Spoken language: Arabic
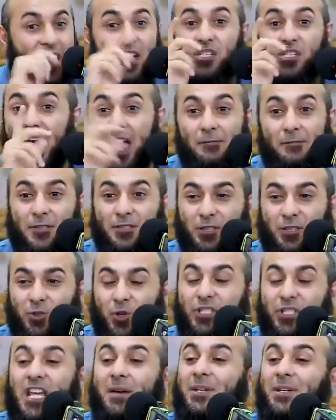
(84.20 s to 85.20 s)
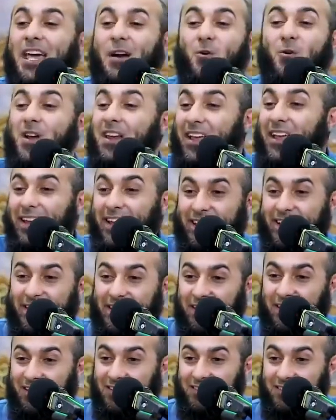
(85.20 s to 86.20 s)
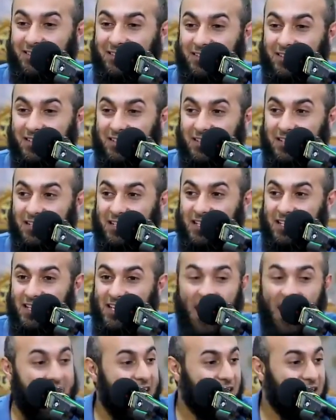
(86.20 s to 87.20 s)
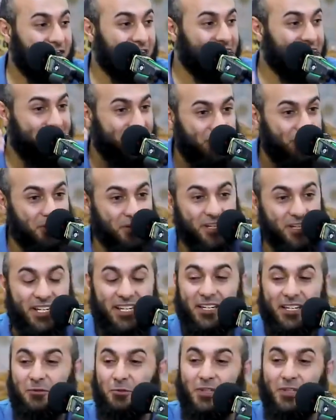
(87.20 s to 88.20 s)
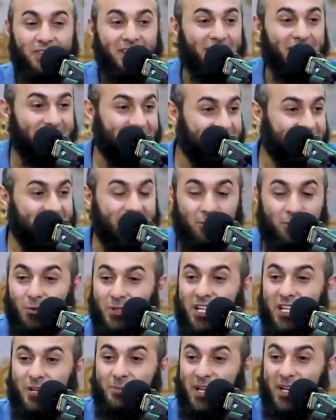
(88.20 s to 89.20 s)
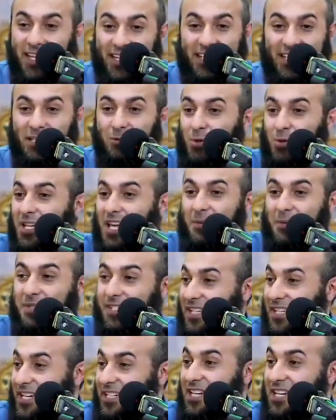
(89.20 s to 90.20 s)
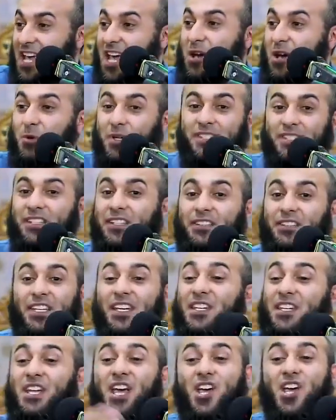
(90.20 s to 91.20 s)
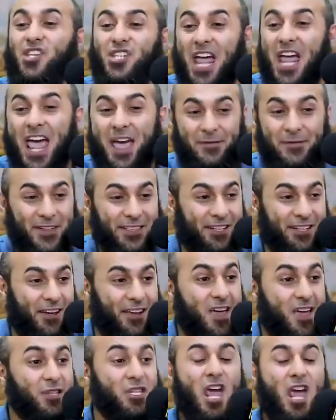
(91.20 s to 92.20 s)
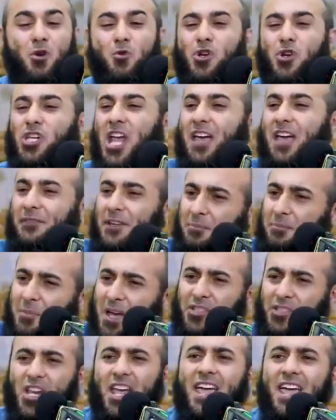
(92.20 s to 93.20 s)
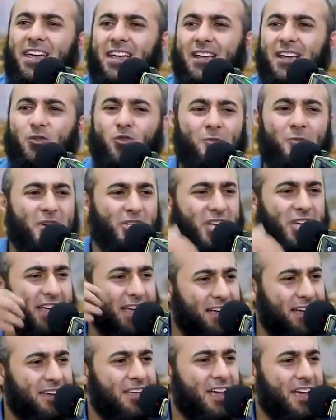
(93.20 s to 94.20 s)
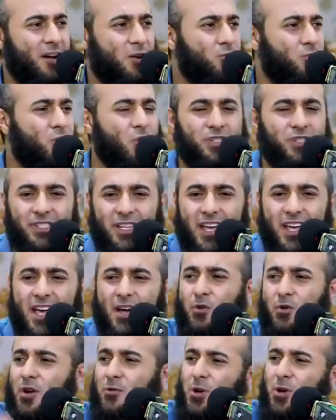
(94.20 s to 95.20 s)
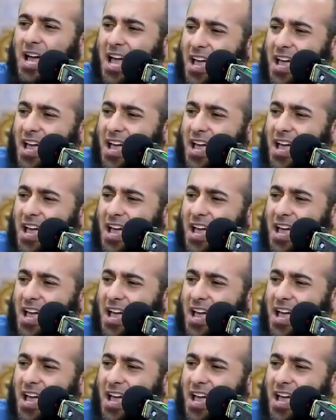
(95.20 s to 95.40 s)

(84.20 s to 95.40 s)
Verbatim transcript: هي شافت الدنيا من أولها لآخرها عاشت العشرين والتلاتين والاربعين والخمسين والستين شافت خلاص وشافت مشاكل ومشاكلها وجوزها